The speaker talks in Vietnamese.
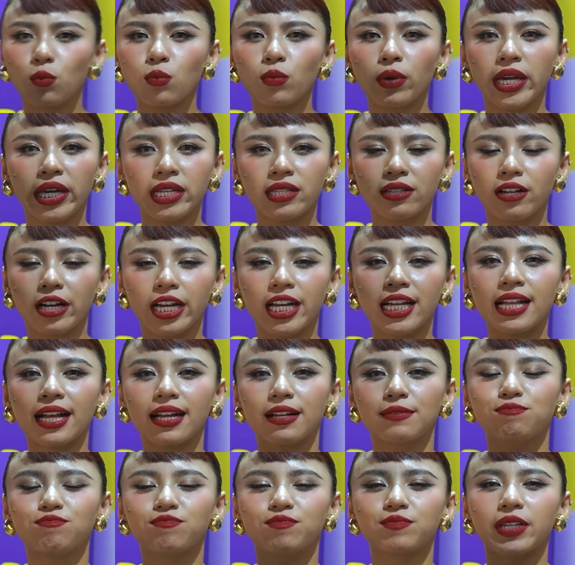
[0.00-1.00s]
không biết nữa ý
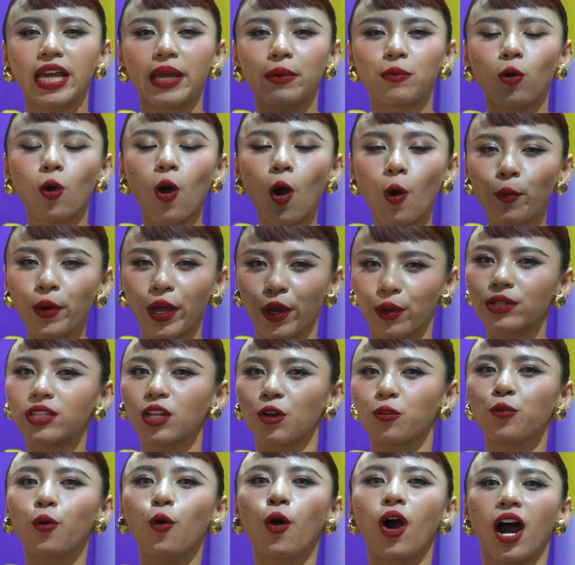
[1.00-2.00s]
là em cũng không hiểu cái
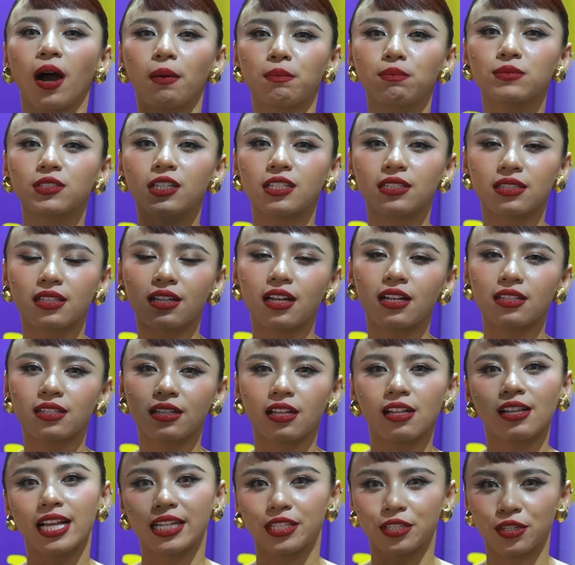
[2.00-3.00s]
từ phù hợp nó nó
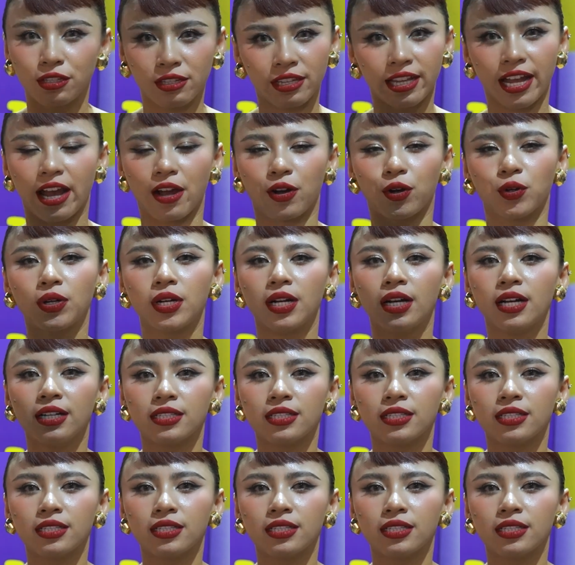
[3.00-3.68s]
nó là như thế nào